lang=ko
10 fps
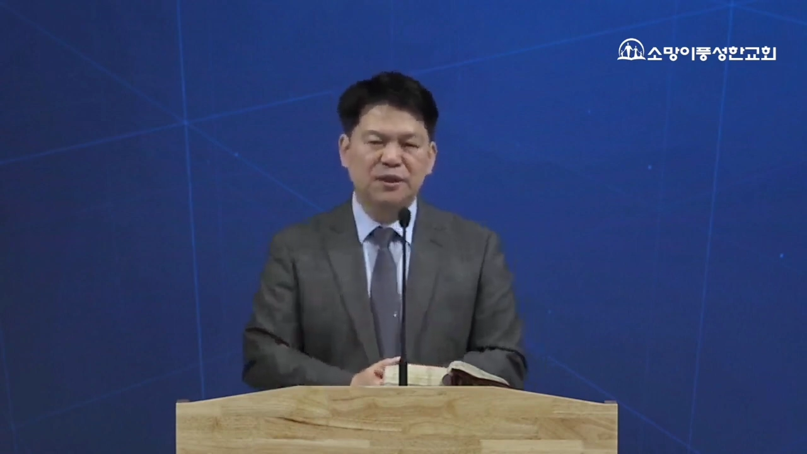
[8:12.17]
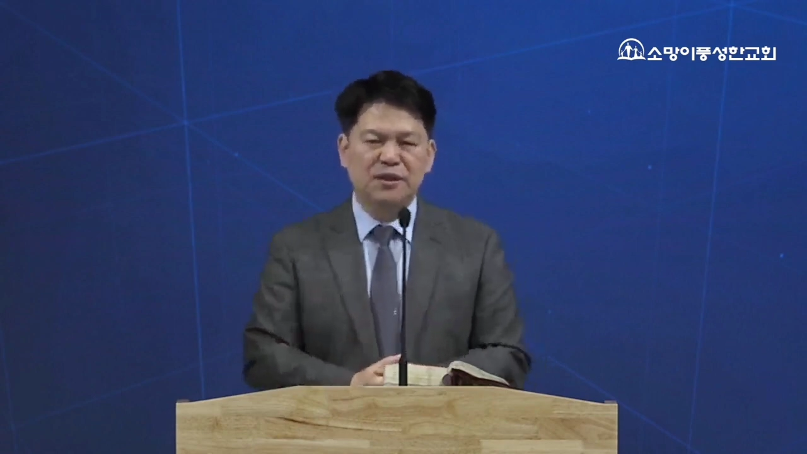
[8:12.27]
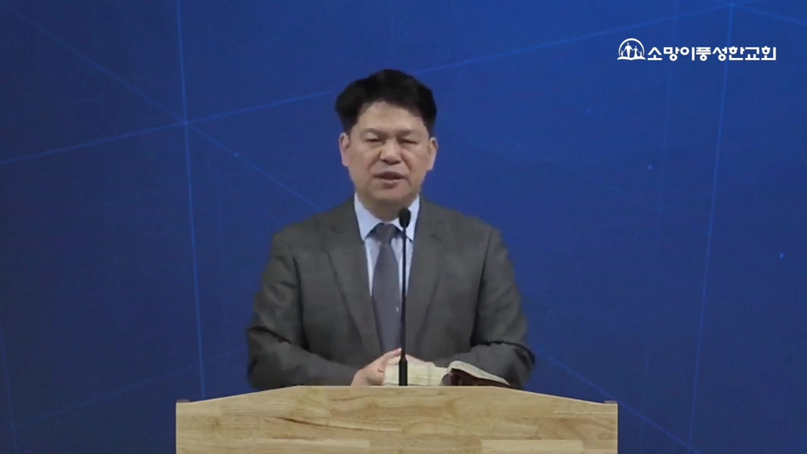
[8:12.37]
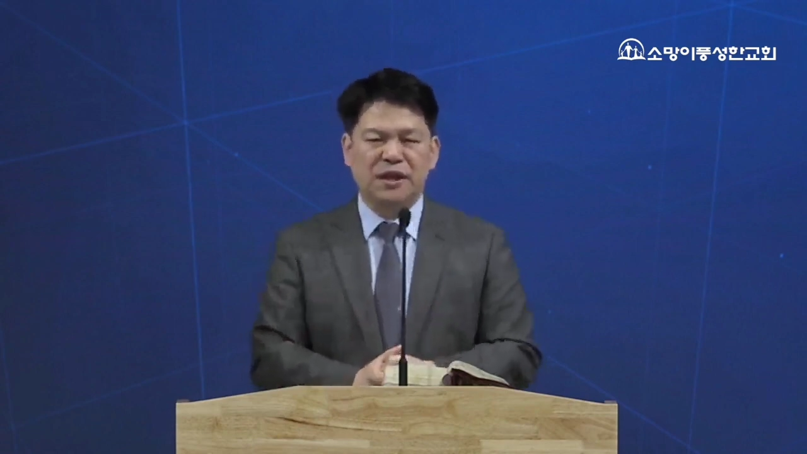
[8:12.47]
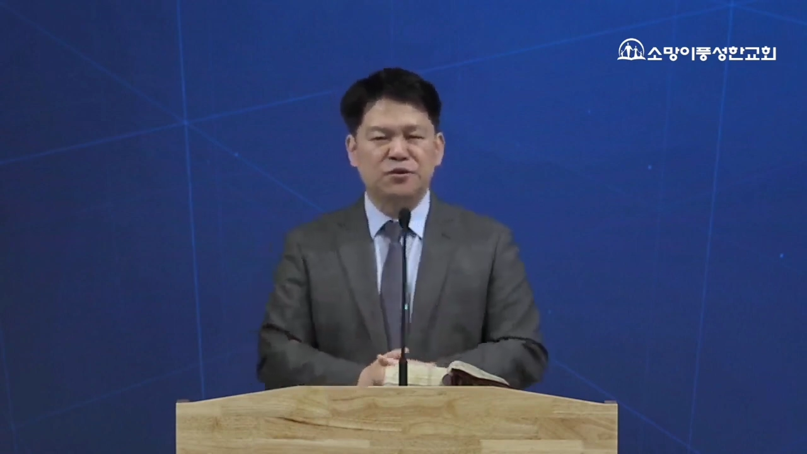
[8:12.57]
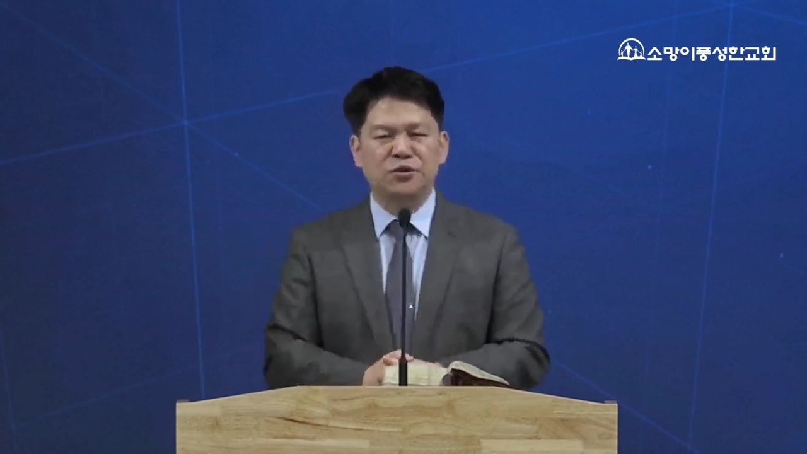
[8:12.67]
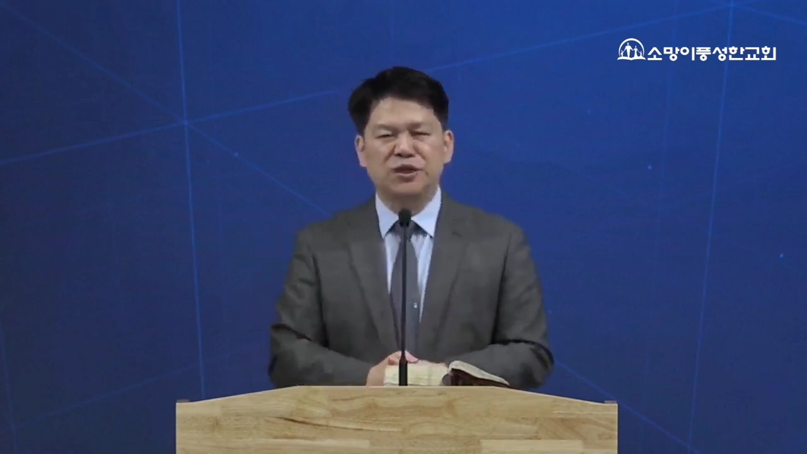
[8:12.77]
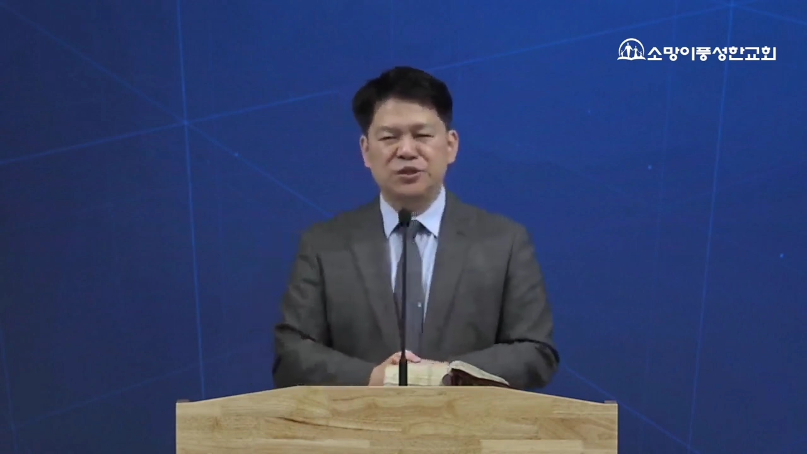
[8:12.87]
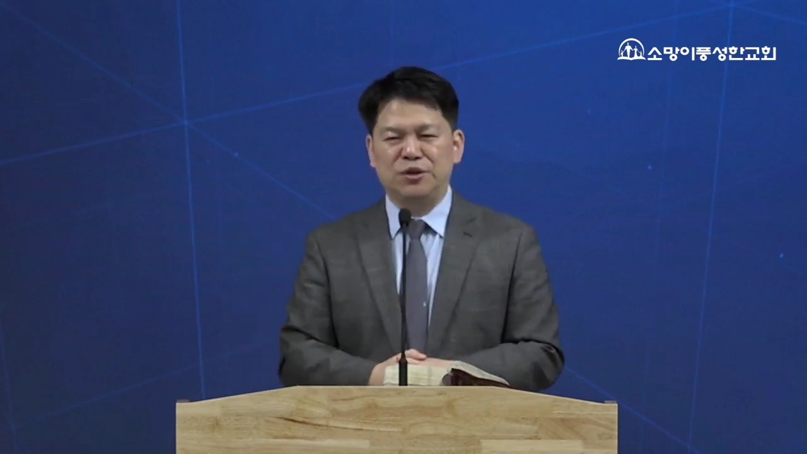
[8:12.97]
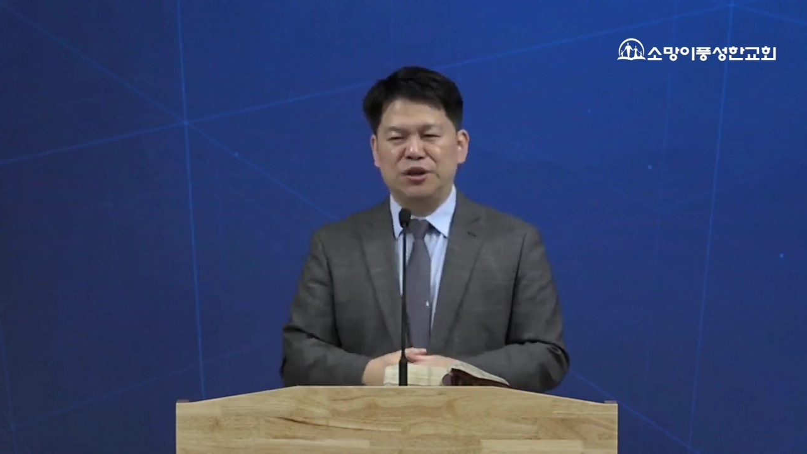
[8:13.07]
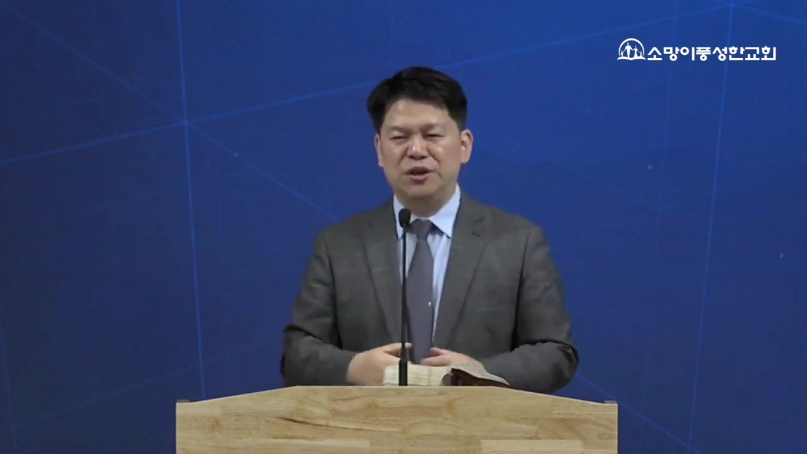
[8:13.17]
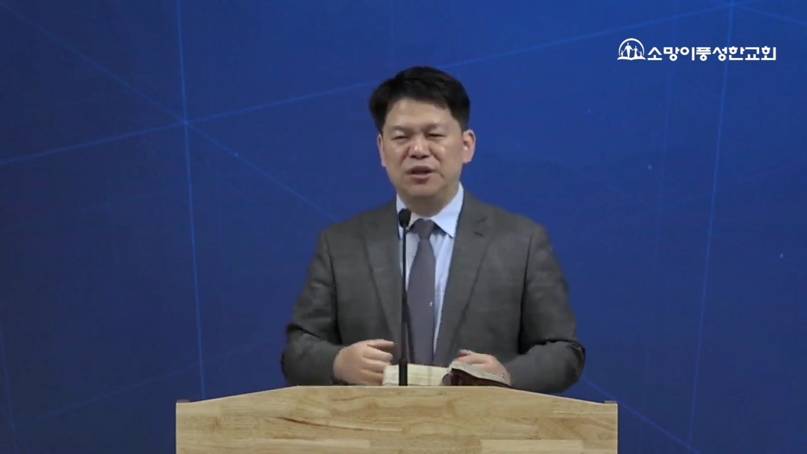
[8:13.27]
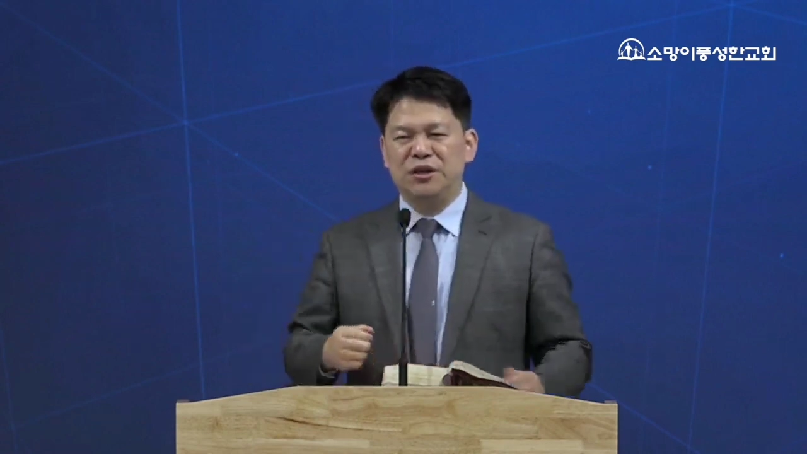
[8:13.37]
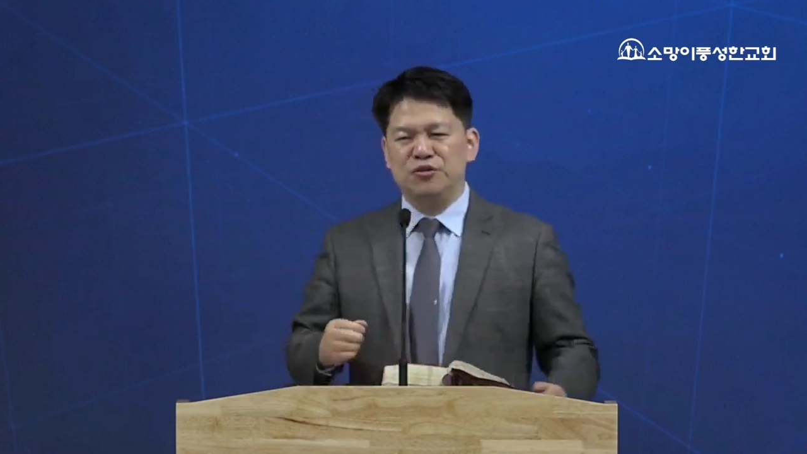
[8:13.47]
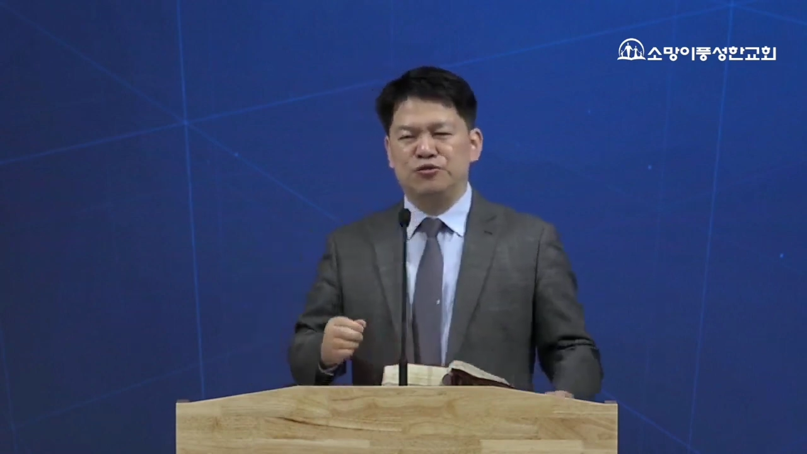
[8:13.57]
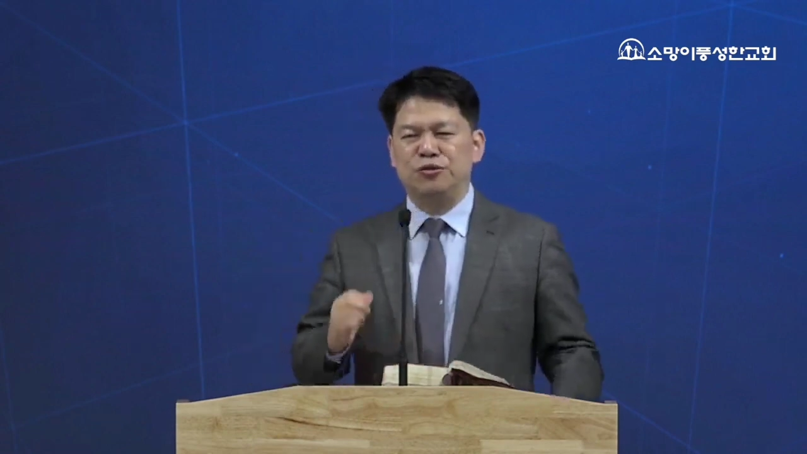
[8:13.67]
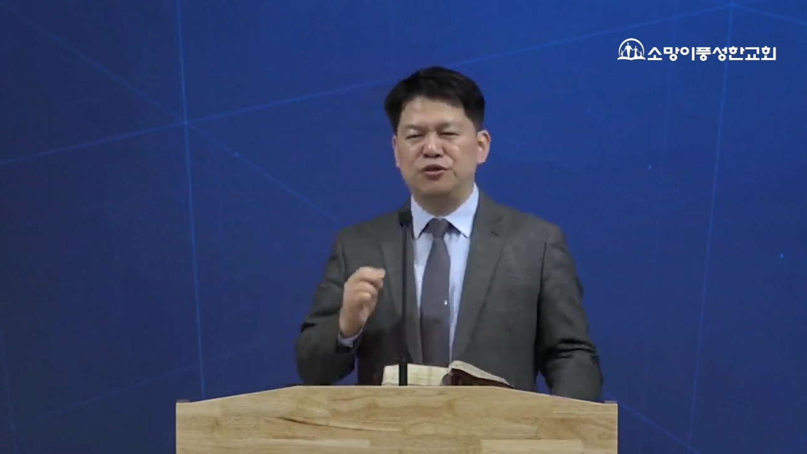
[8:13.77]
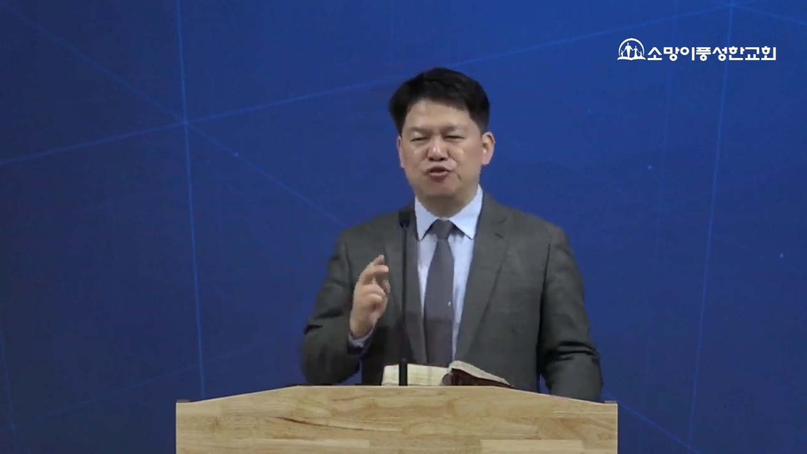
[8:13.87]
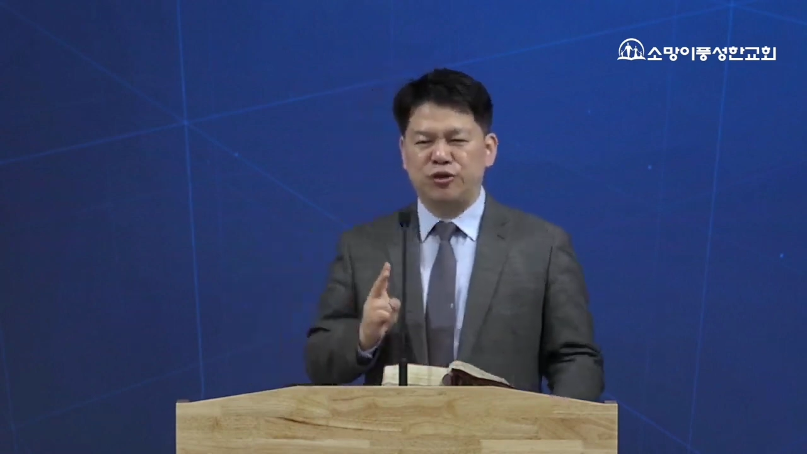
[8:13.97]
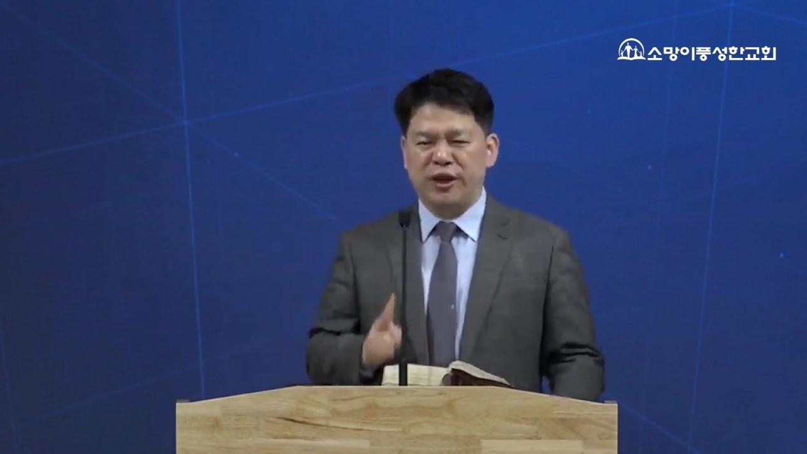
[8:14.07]
게르손 자손이 술에
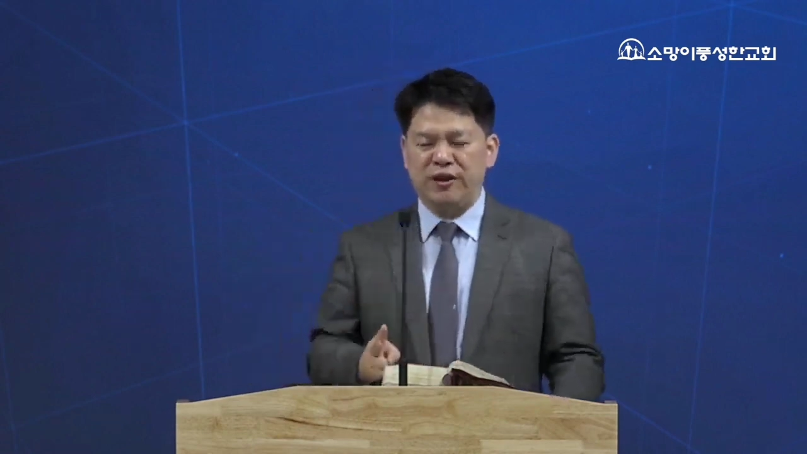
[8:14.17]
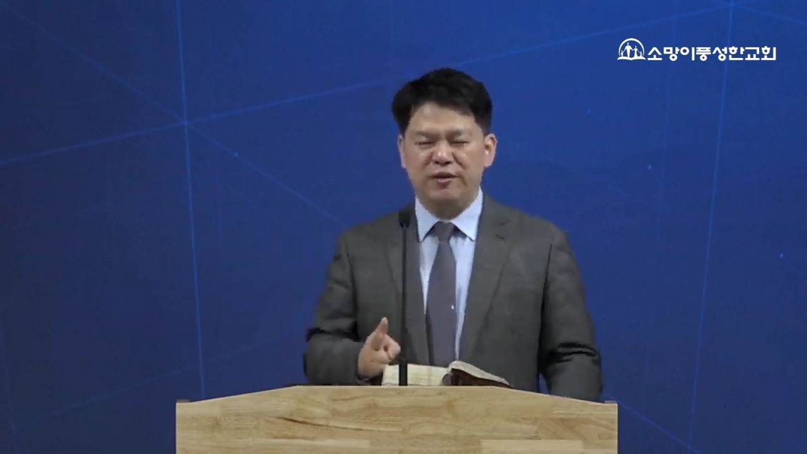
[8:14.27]
두 개,